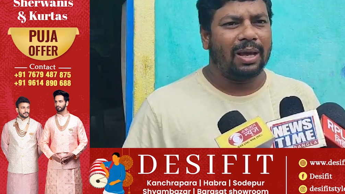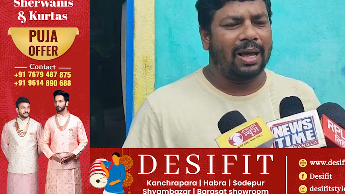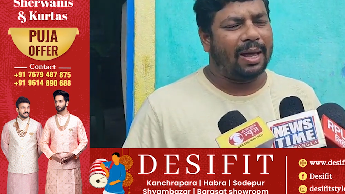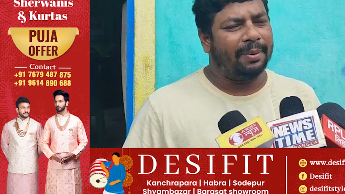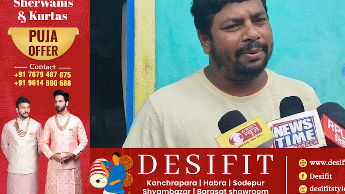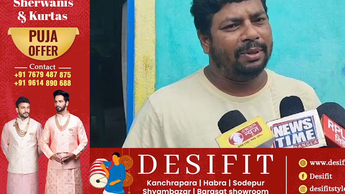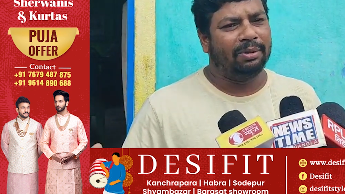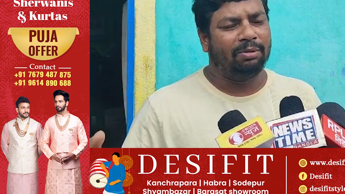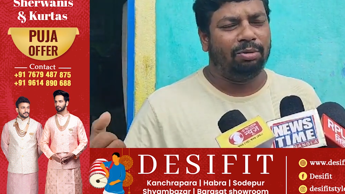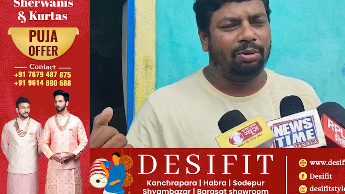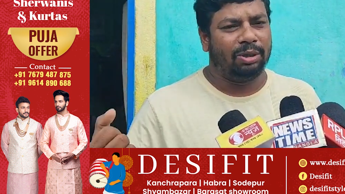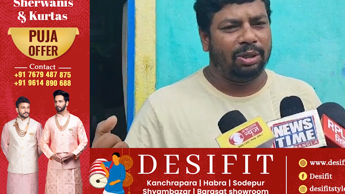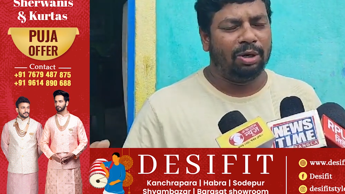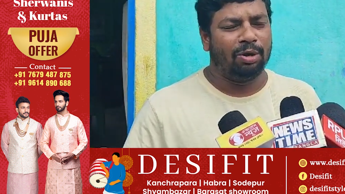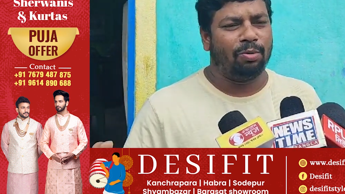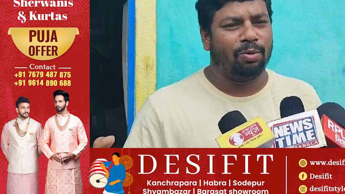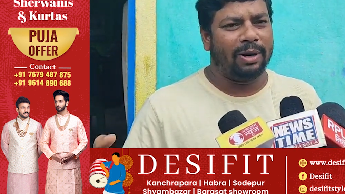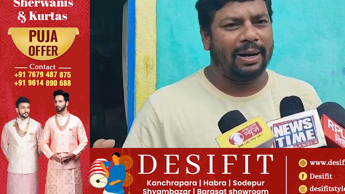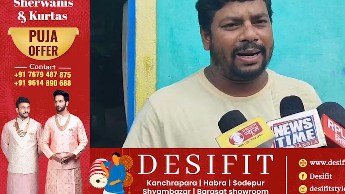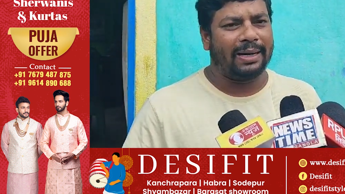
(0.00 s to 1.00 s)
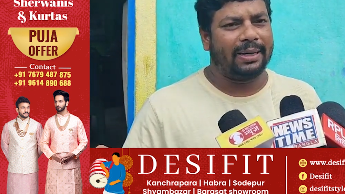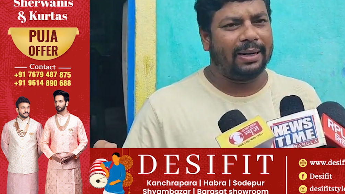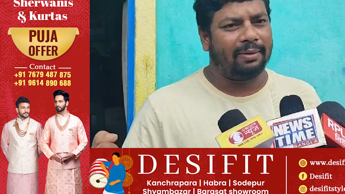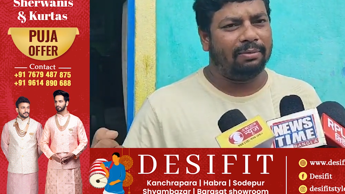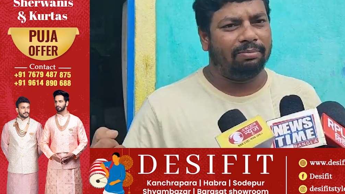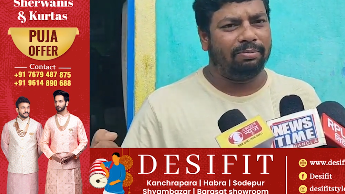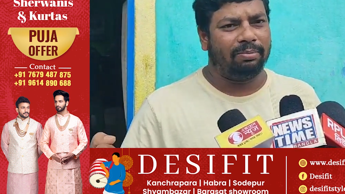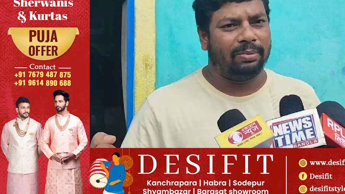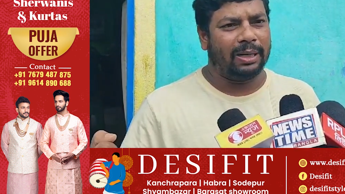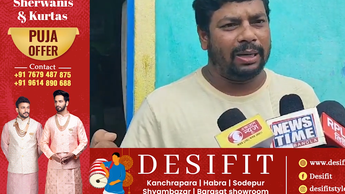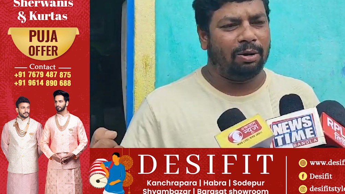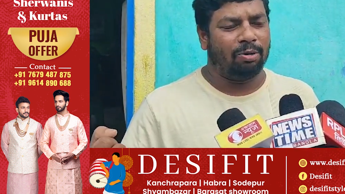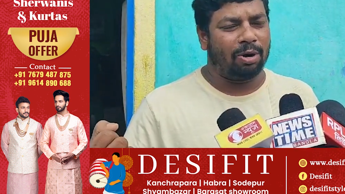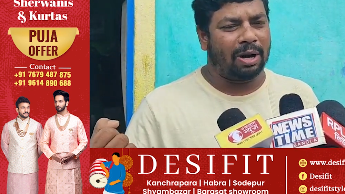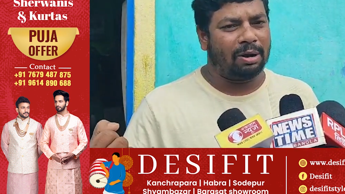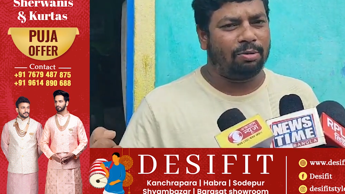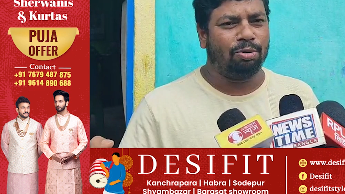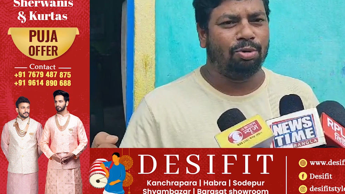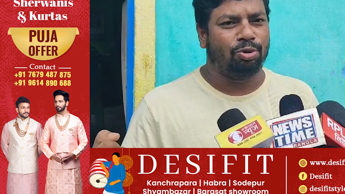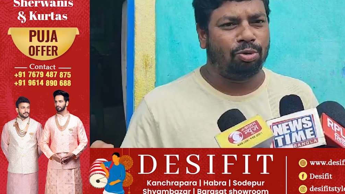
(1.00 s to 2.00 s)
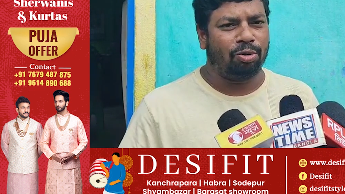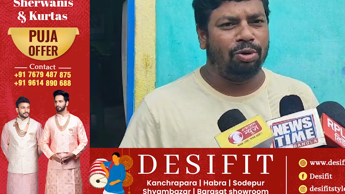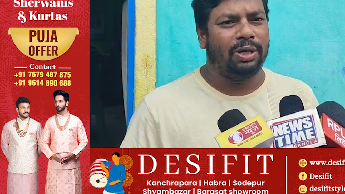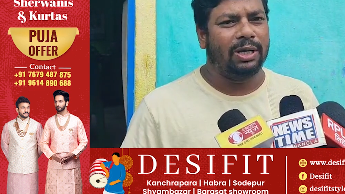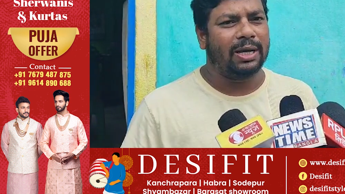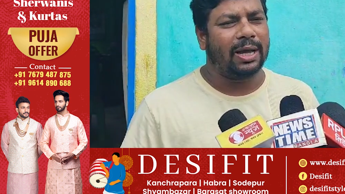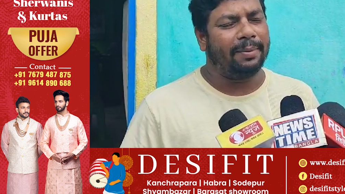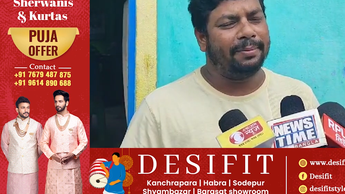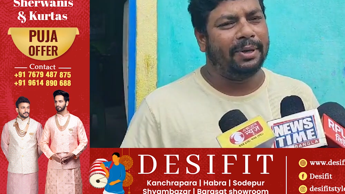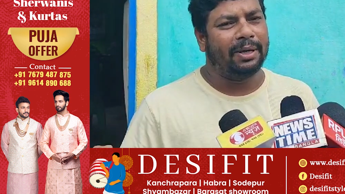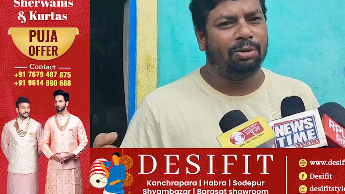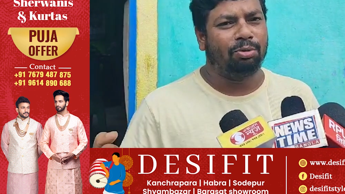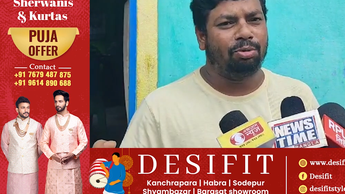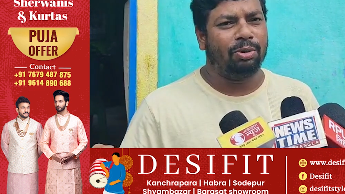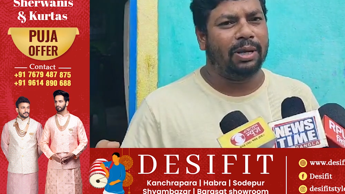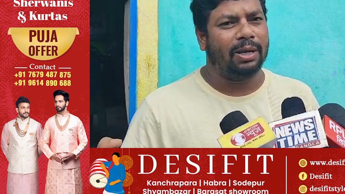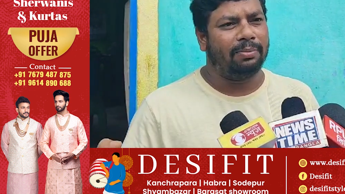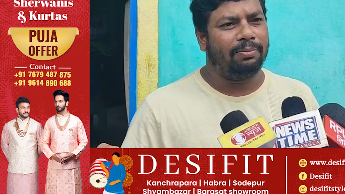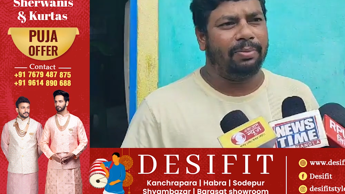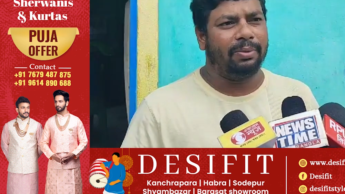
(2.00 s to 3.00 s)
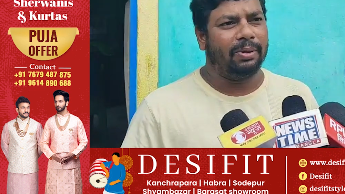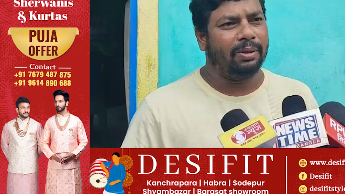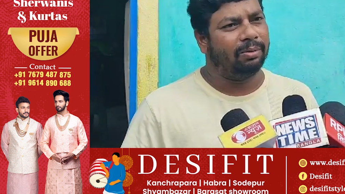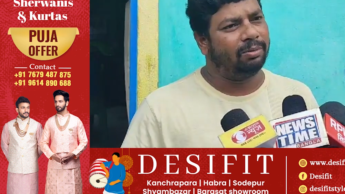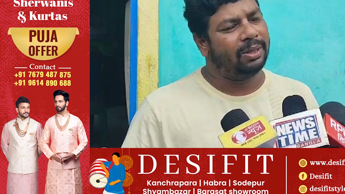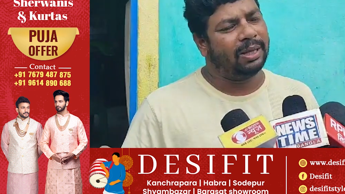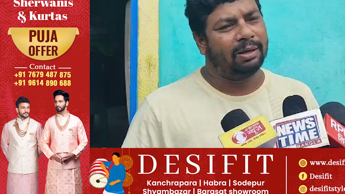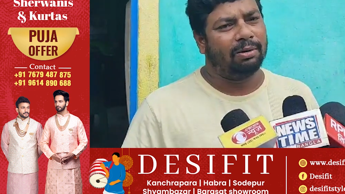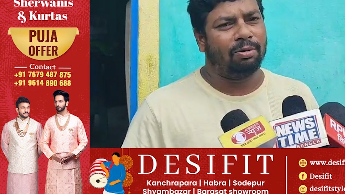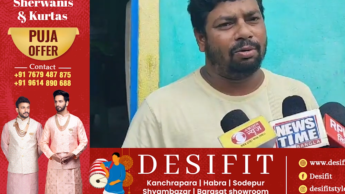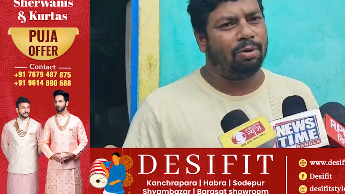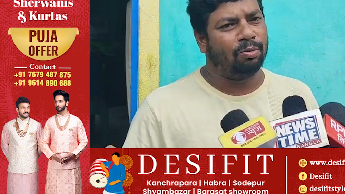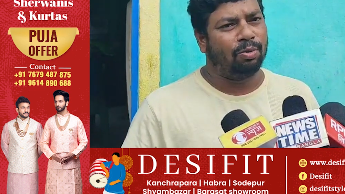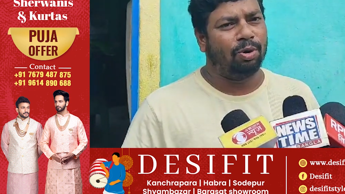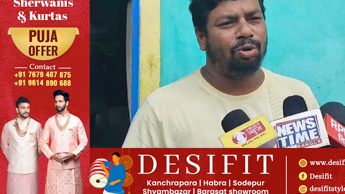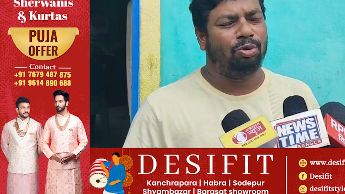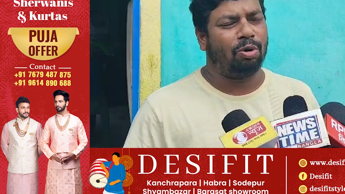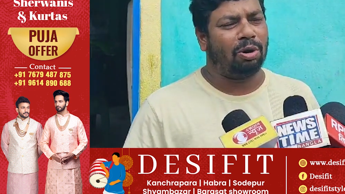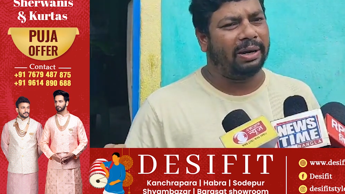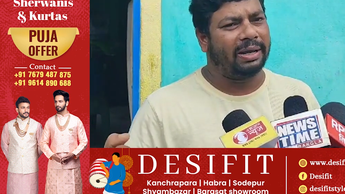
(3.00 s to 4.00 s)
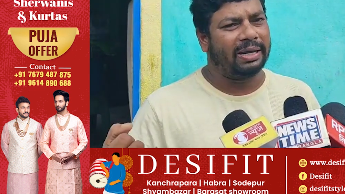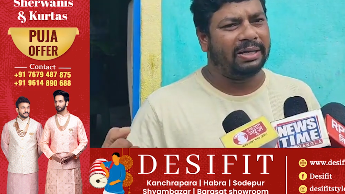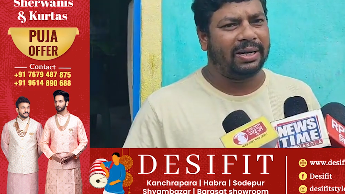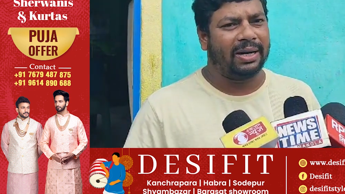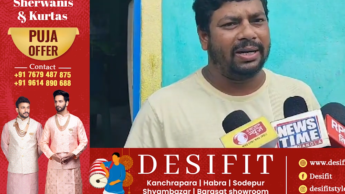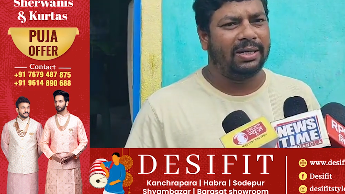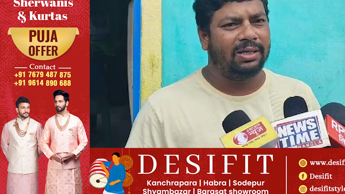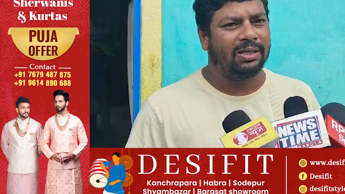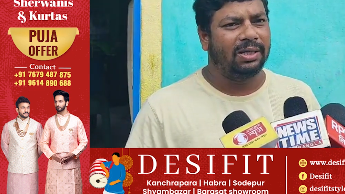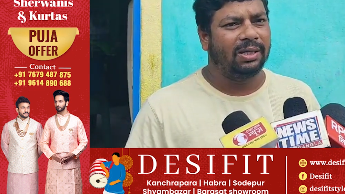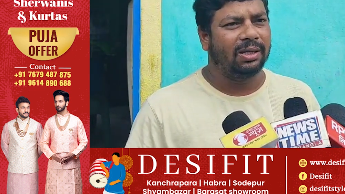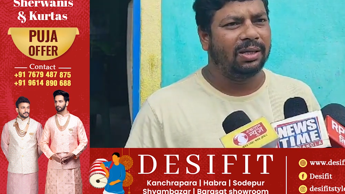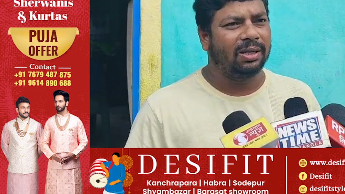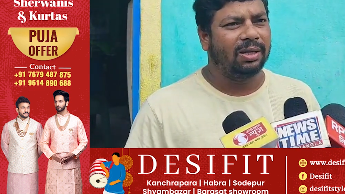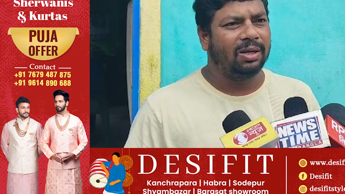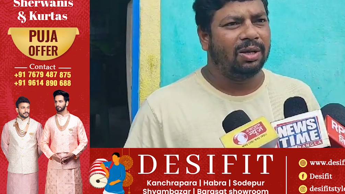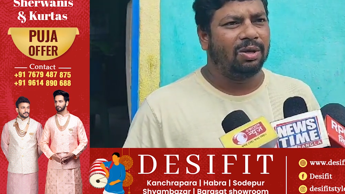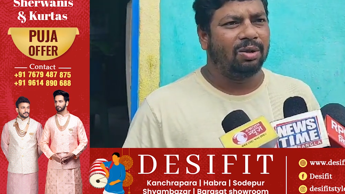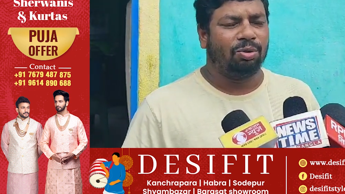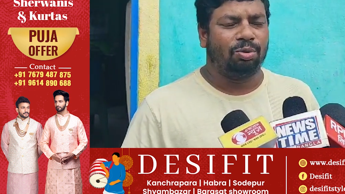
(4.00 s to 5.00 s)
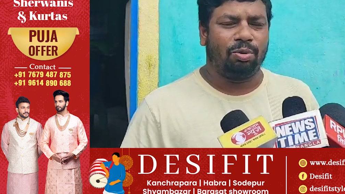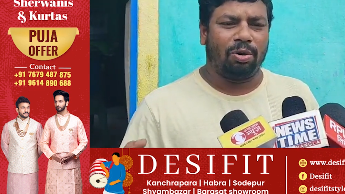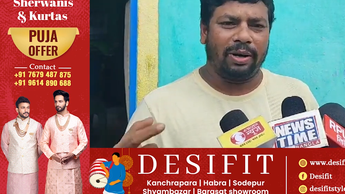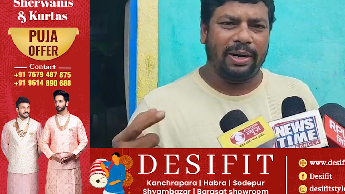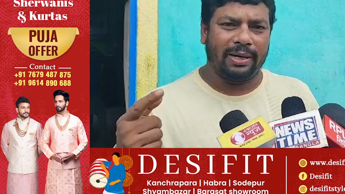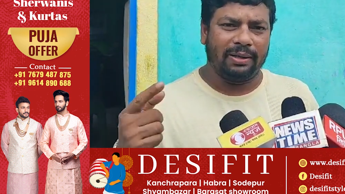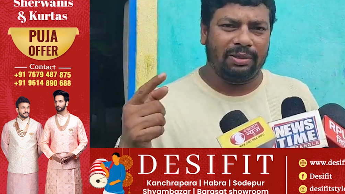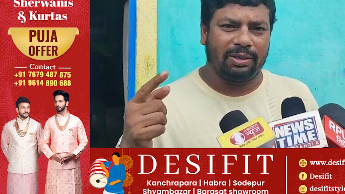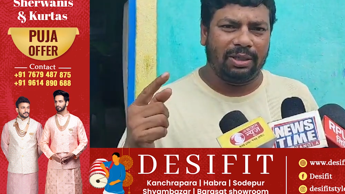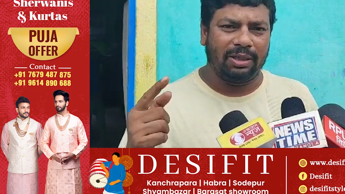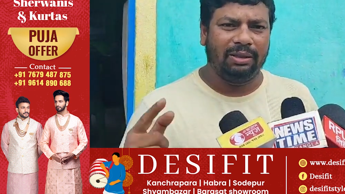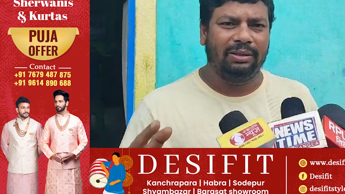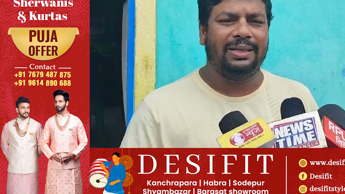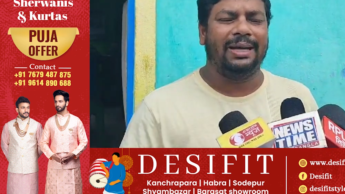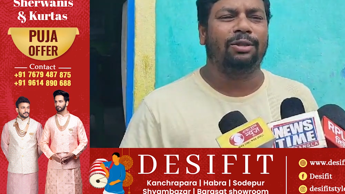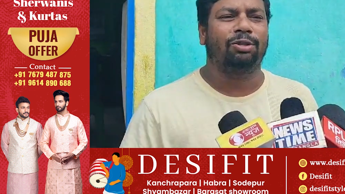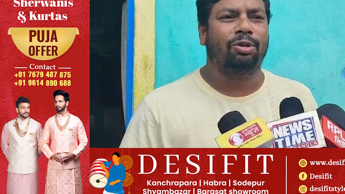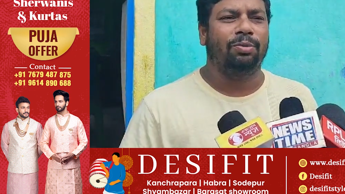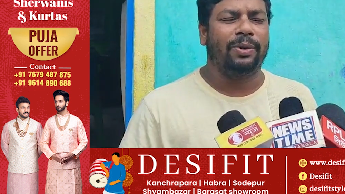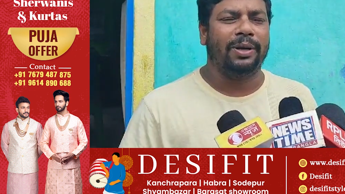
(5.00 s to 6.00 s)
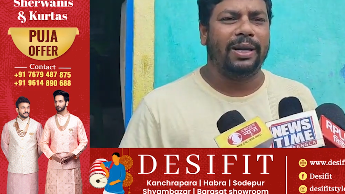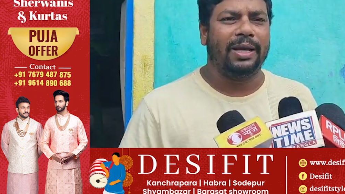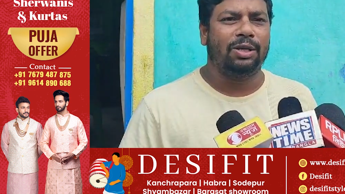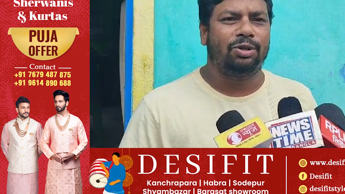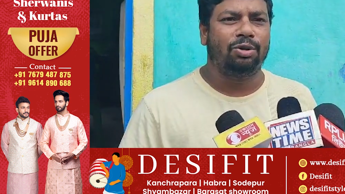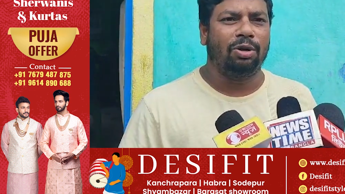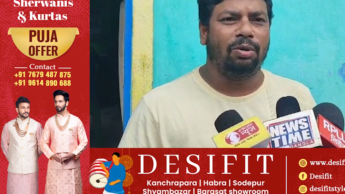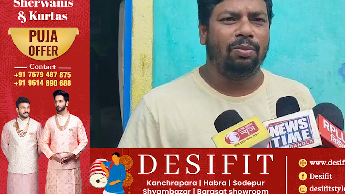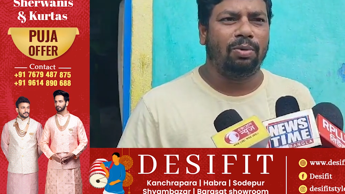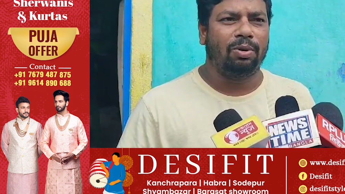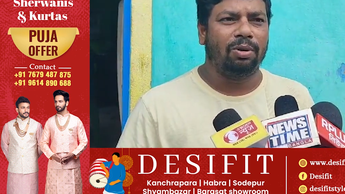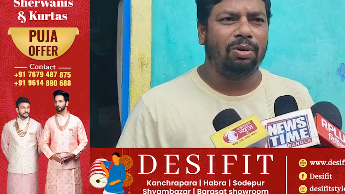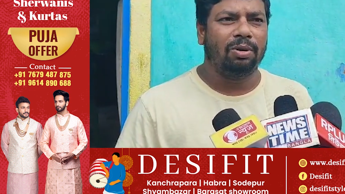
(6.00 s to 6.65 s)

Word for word: আমি তৃণমূলের একটা মানে লড়াকু সৈনিক আমি কিন্তু এরদের লড়ব দলকে জানিয়েছি দলের সিদ্ধান্ত মেনেই চলব